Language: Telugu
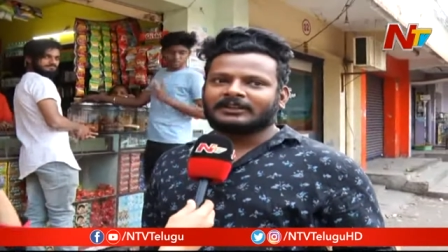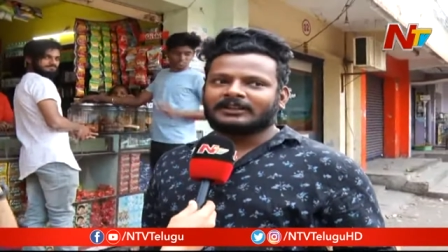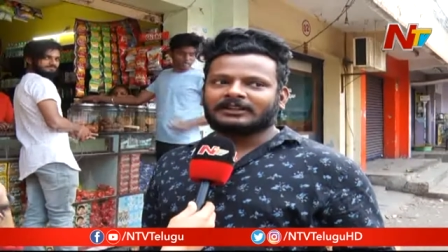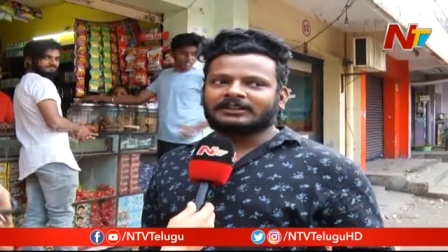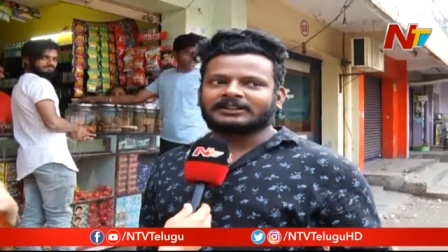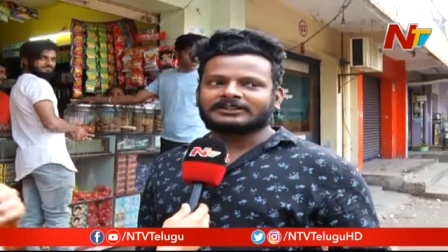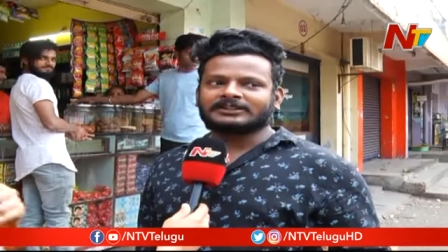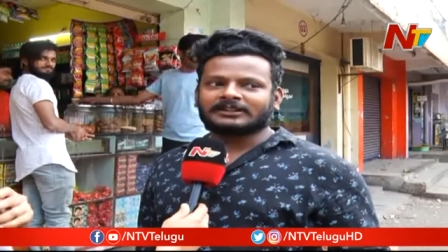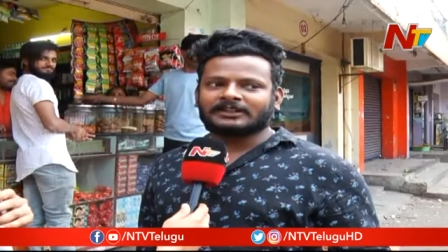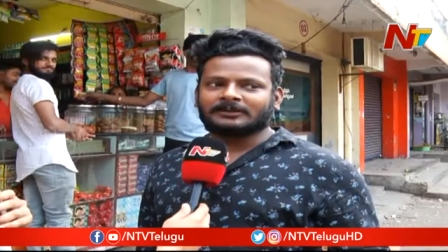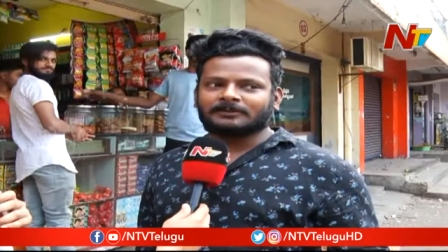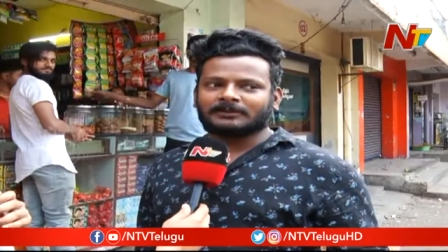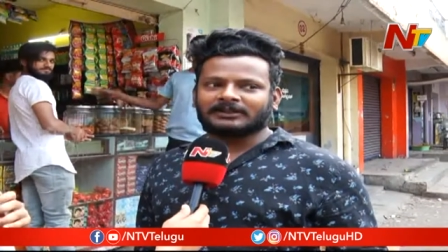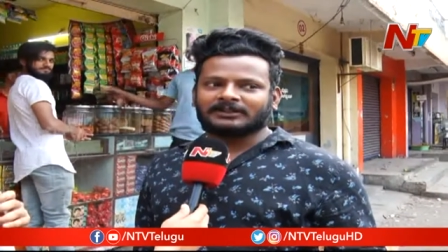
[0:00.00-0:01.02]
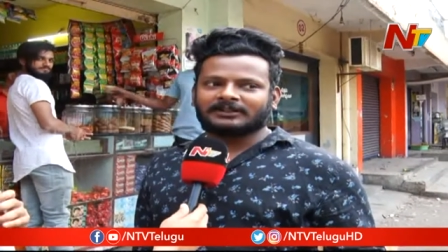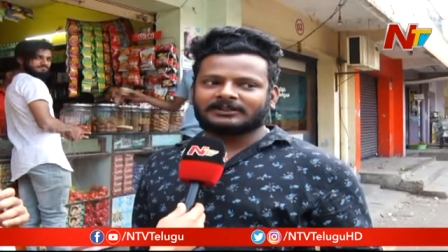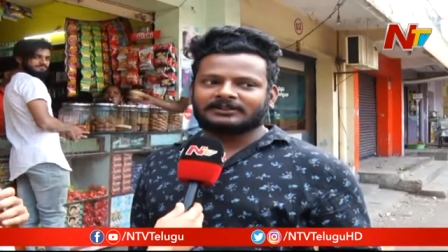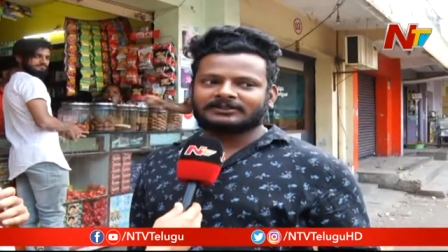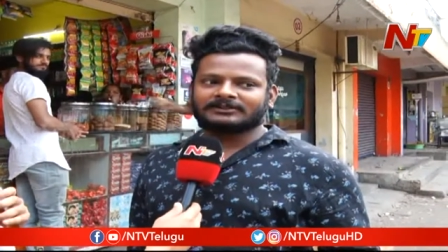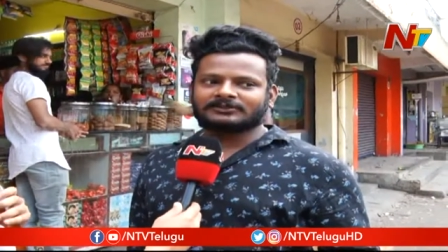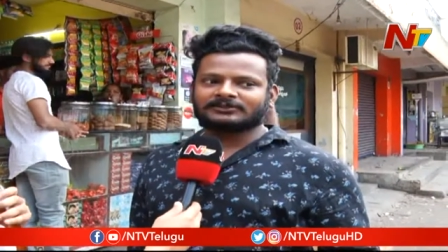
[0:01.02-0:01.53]
అంటే hmm. uh, చిన్నప్పుడు
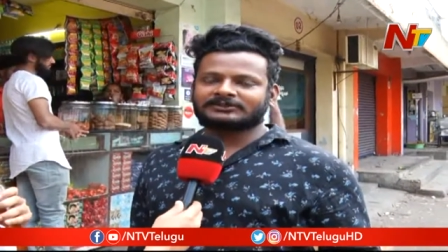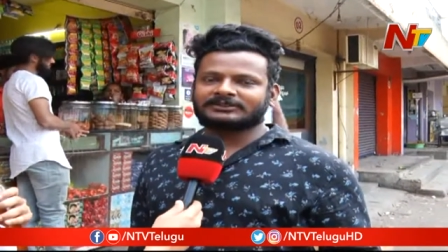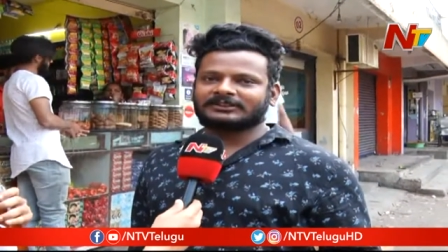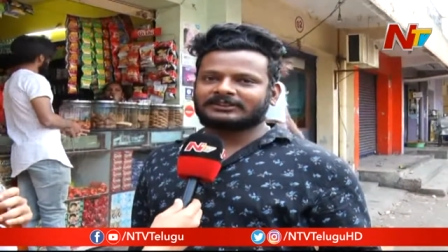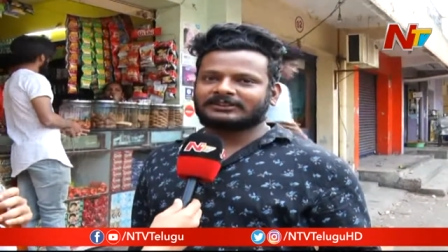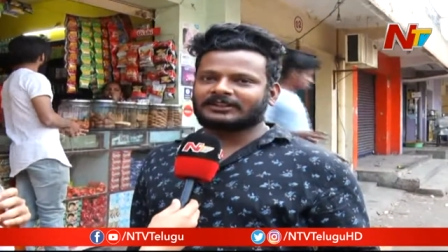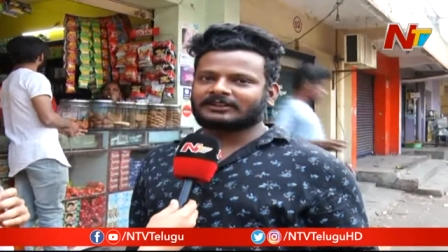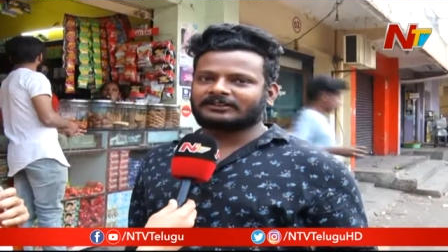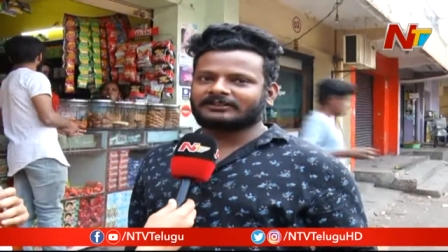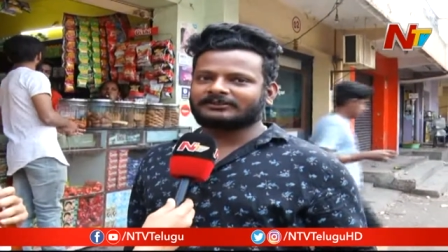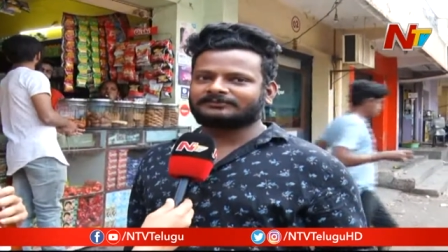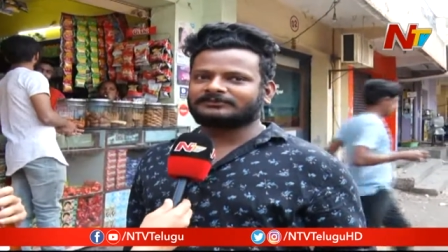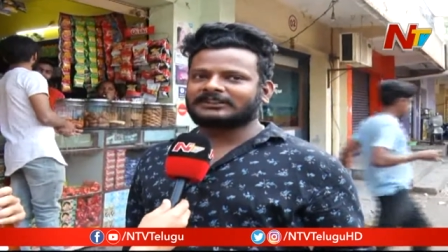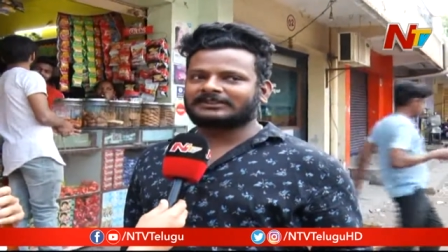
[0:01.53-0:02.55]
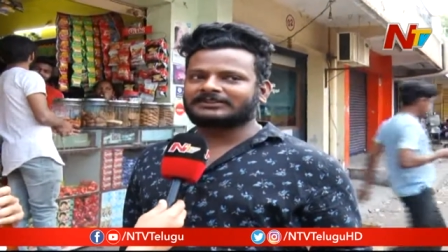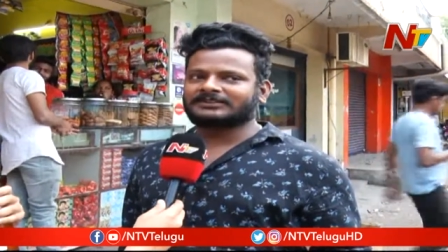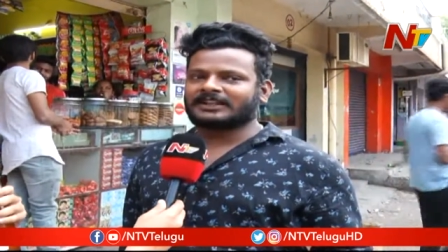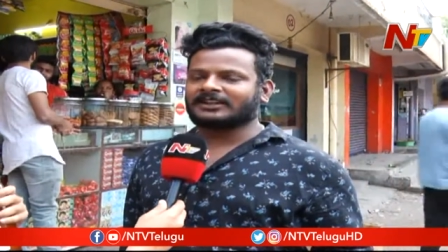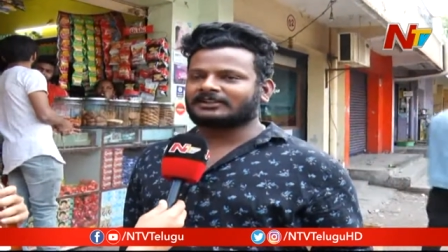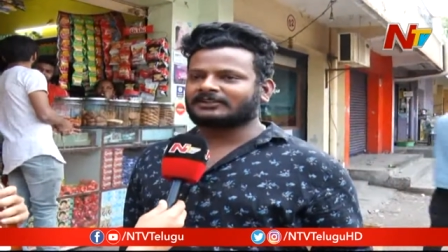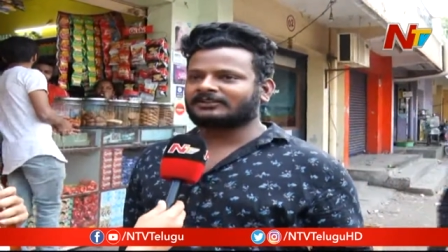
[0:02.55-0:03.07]
చూసి
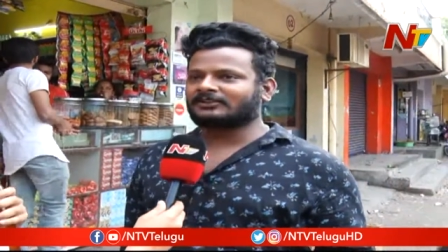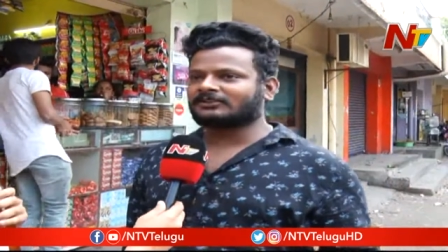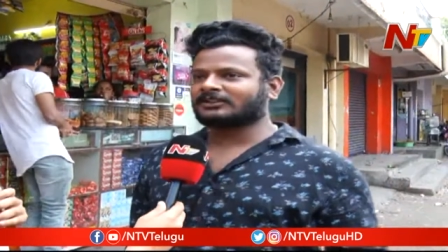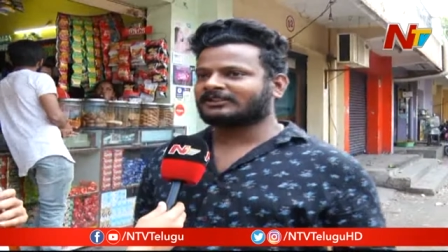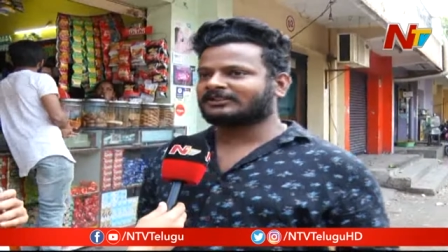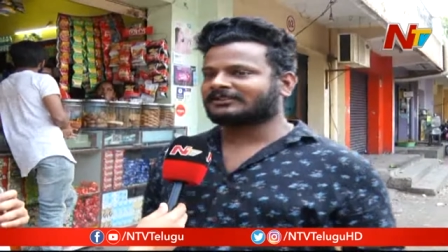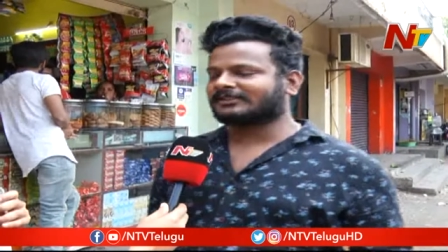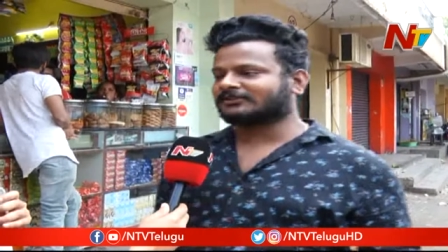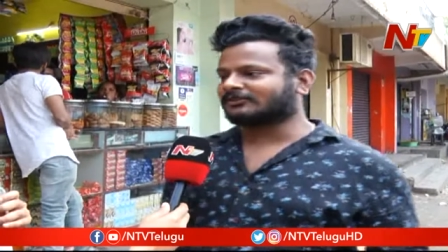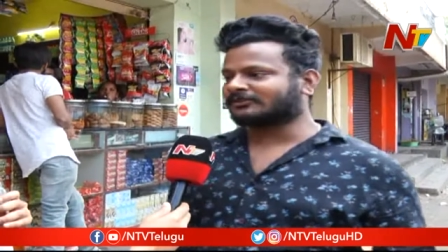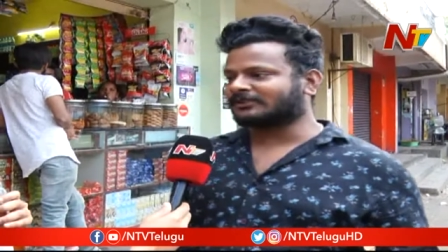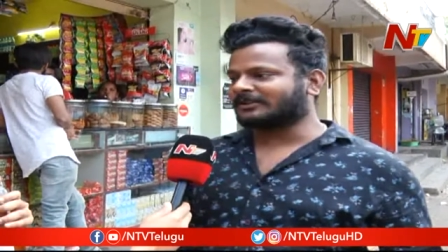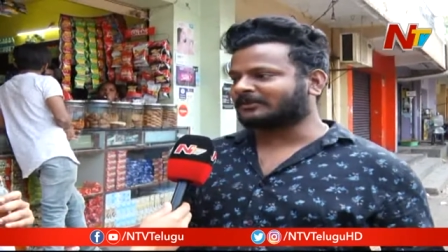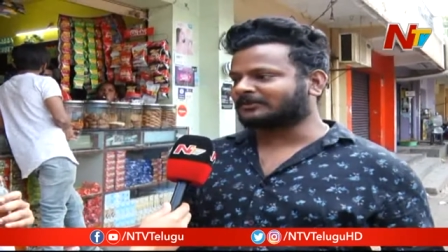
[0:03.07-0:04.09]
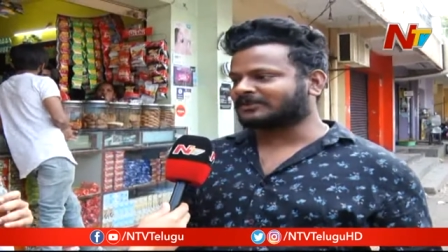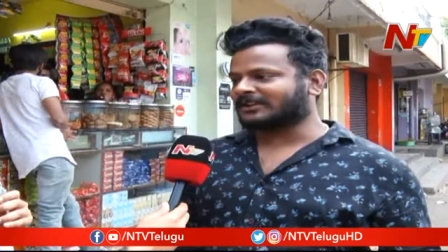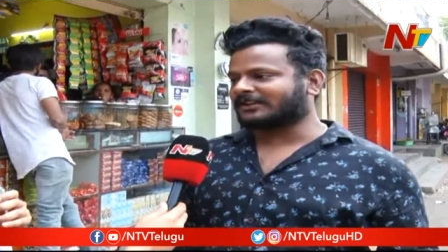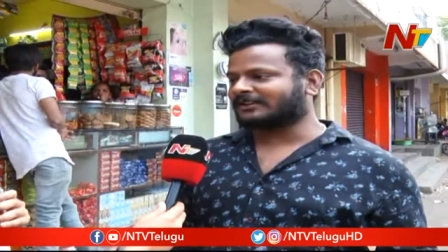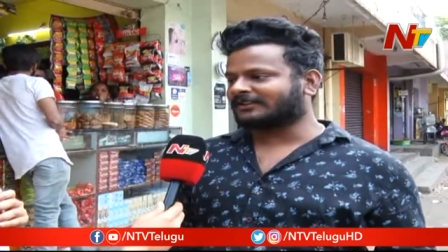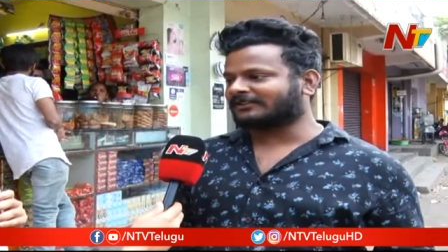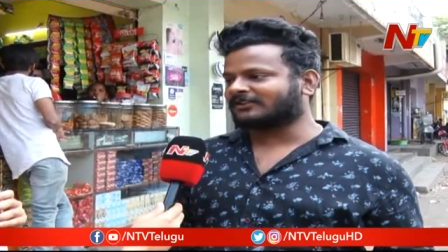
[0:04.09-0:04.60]
చాలా రోజు నుంచి చూడలేము
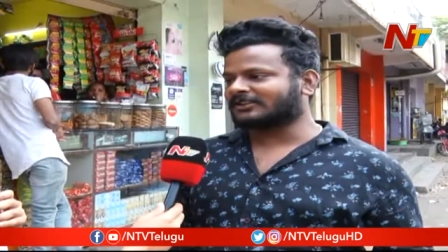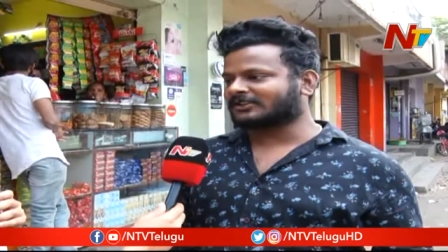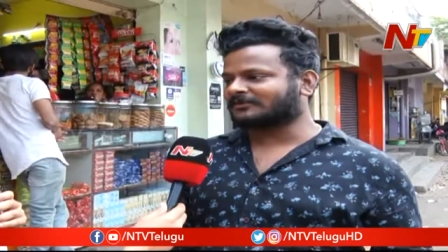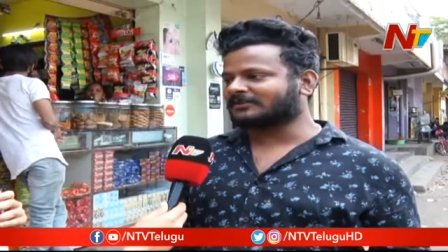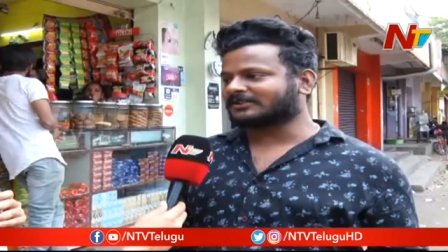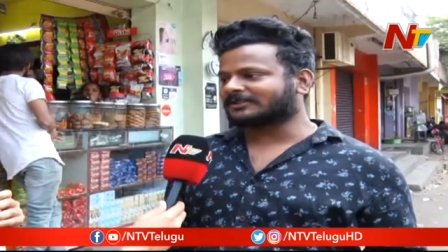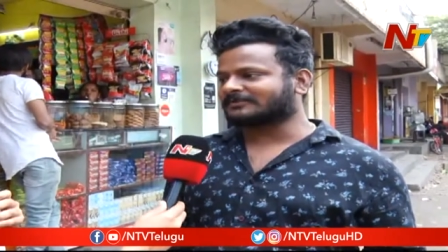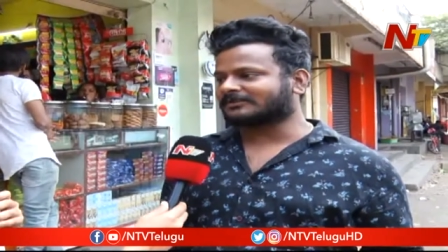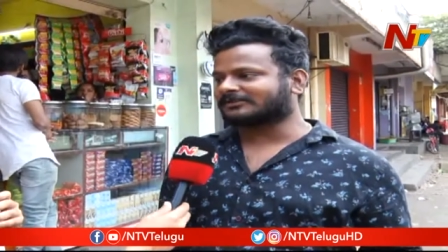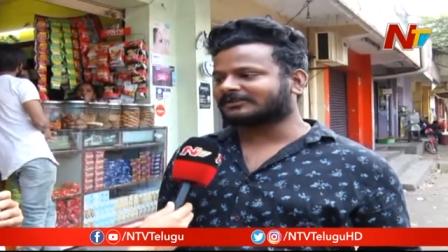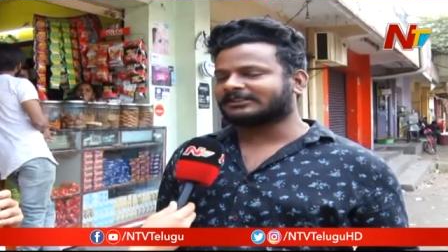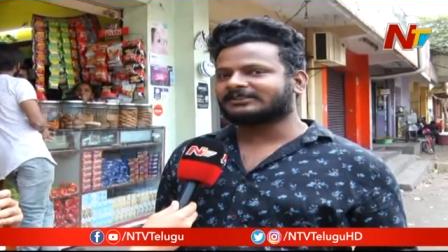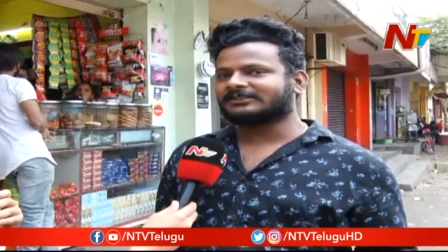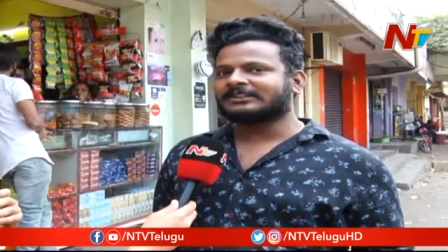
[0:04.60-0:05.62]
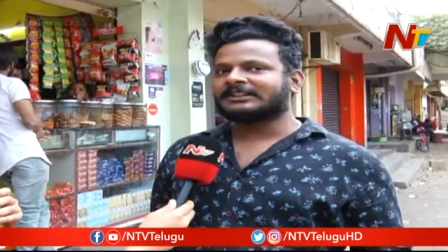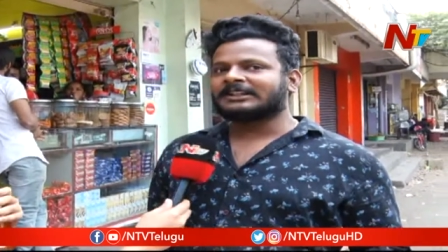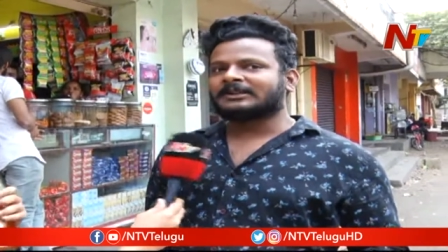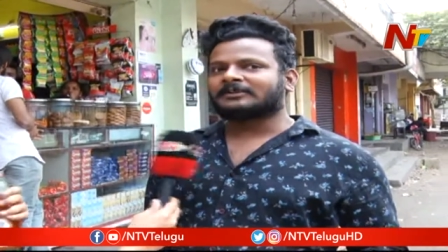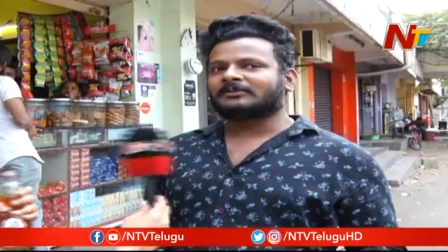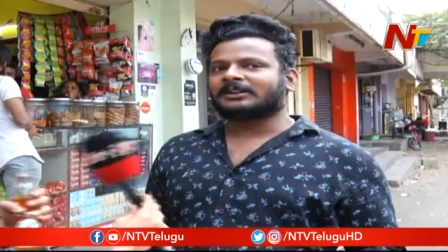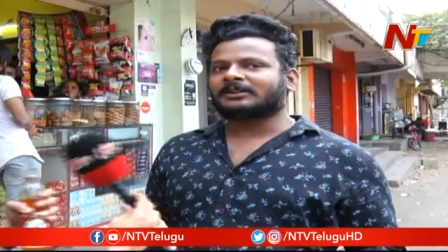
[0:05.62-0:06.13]
చాలా వర్షం hmm. నుంచి చూడలే
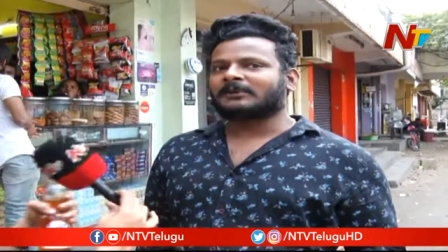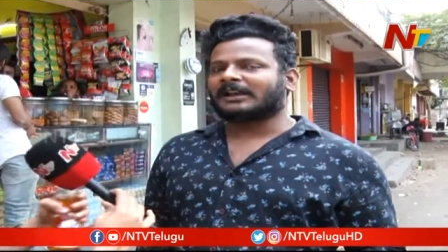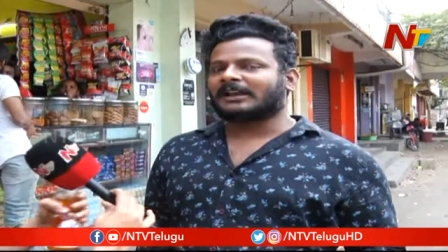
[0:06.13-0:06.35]
టేస్ట్